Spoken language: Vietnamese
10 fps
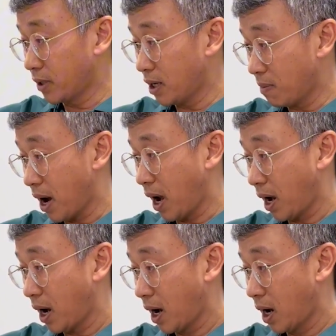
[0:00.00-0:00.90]
thấy nó bè
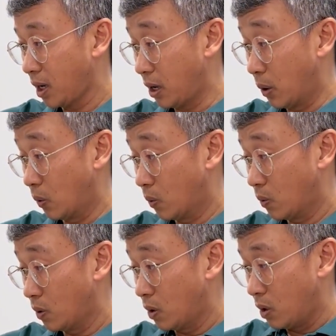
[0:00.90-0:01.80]
nhiều
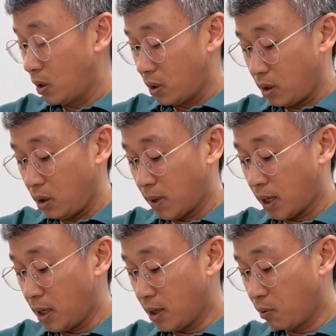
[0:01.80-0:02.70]
nhưng mà
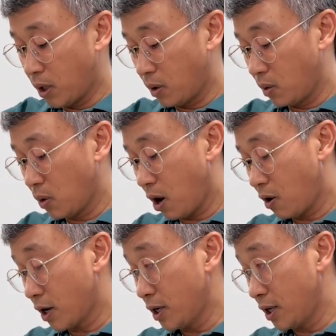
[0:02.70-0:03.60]
khi cái lồng ngực của
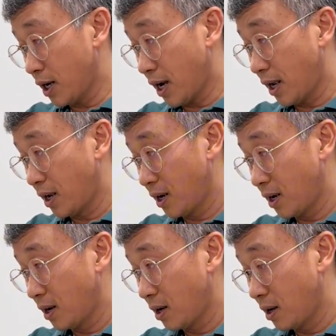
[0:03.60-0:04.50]
con nó như thế này
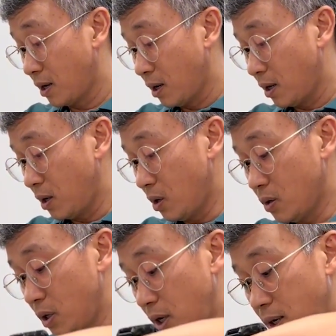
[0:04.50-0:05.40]
thì
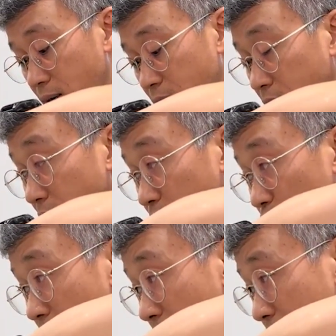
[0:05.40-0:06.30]
đương nhiên cái tư thế
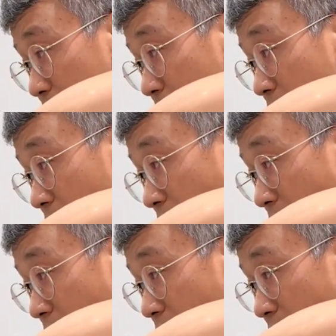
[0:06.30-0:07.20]
túi nó đang nằm như vậy
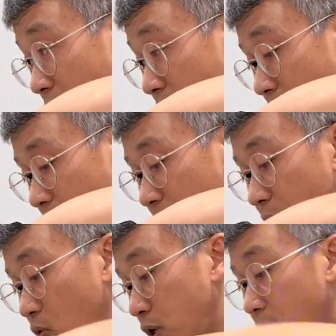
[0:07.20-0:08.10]
cho
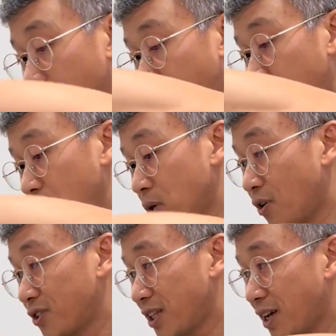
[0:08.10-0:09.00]
nên con nhìn mặt con trước
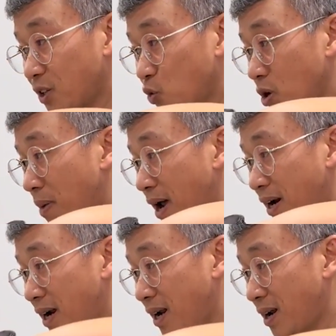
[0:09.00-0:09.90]
con sẽ thấy cái túi nó bè này